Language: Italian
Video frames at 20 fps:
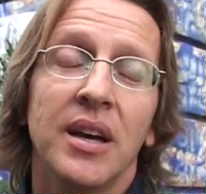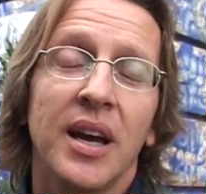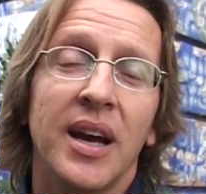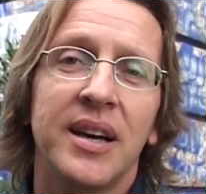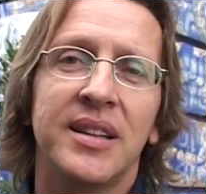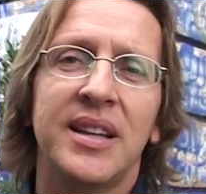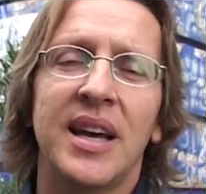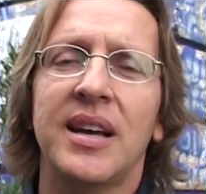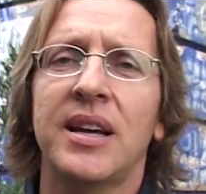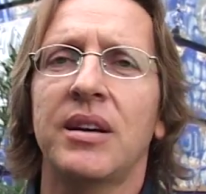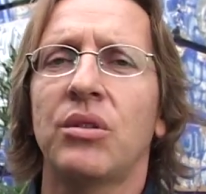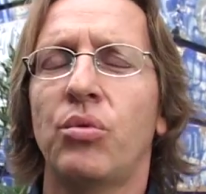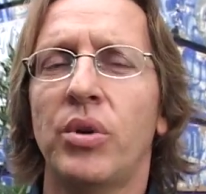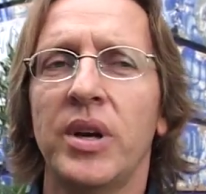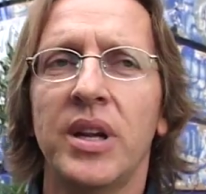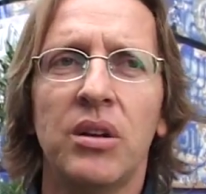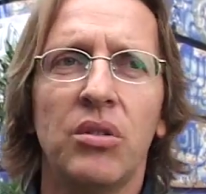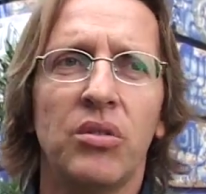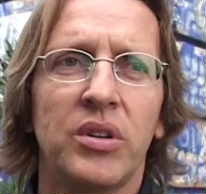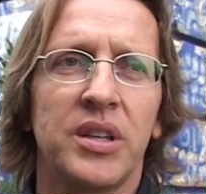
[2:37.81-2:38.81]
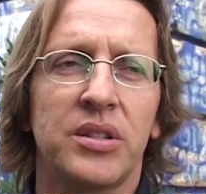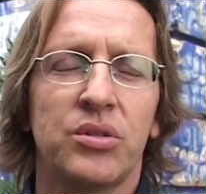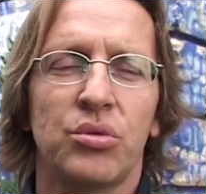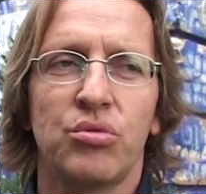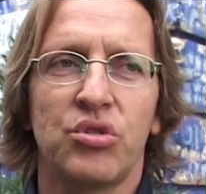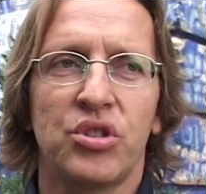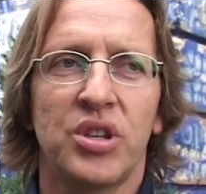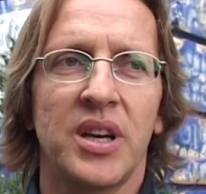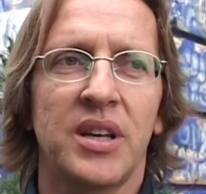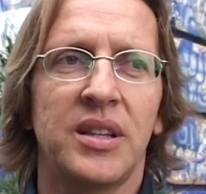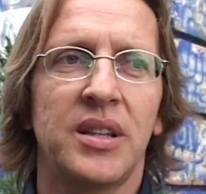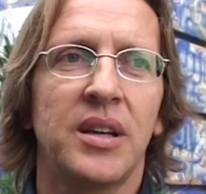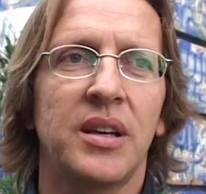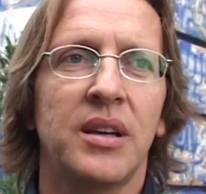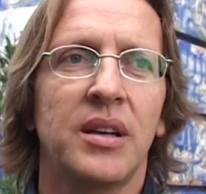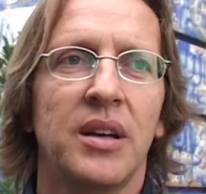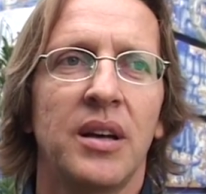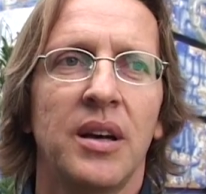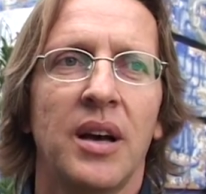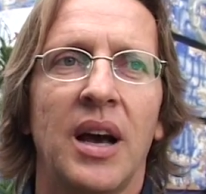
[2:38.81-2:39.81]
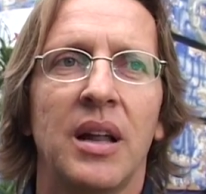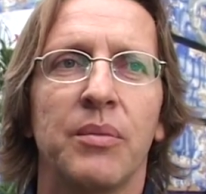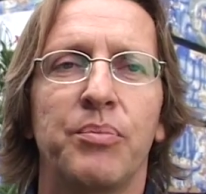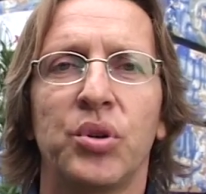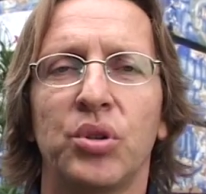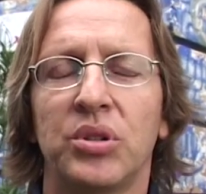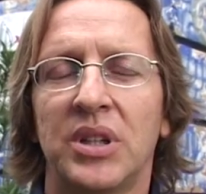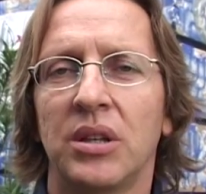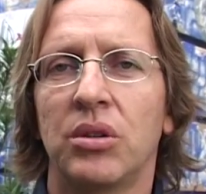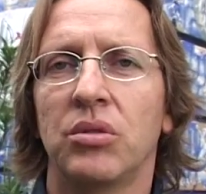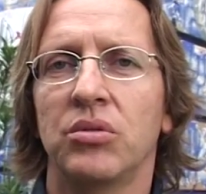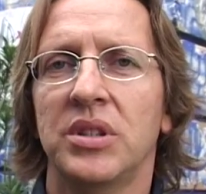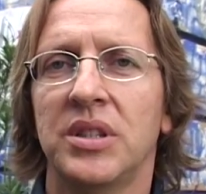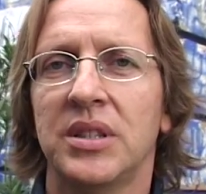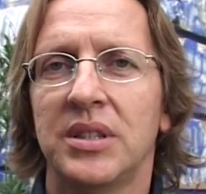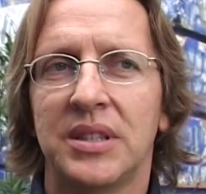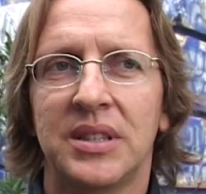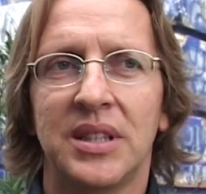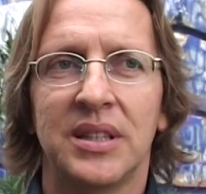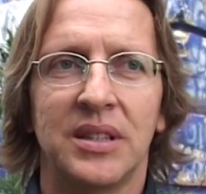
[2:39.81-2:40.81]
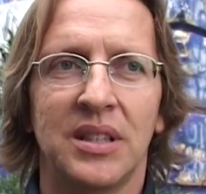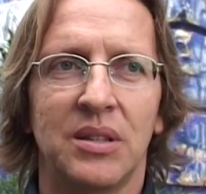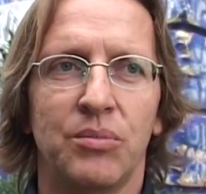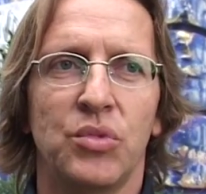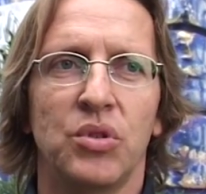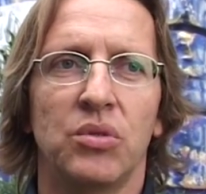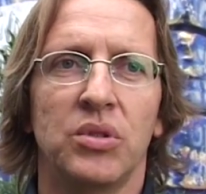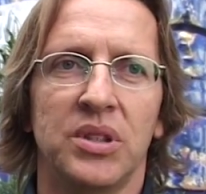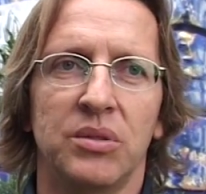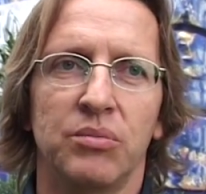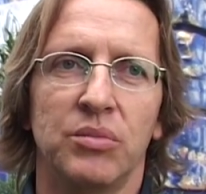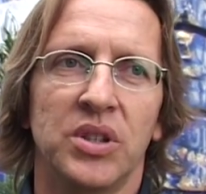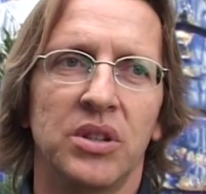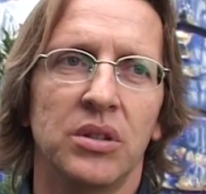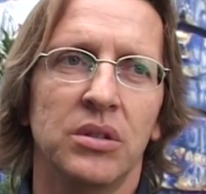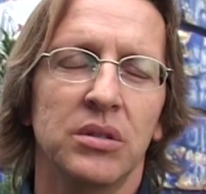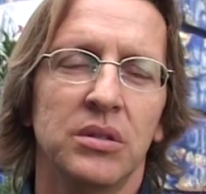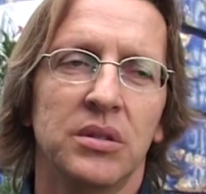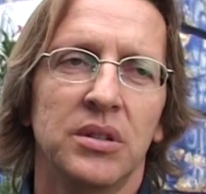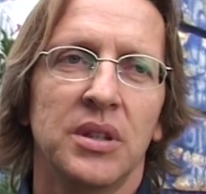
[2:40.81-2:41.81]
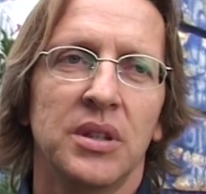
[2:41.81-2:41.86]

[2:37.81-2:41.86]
Ed è quello che succede al protagonista del mio libro.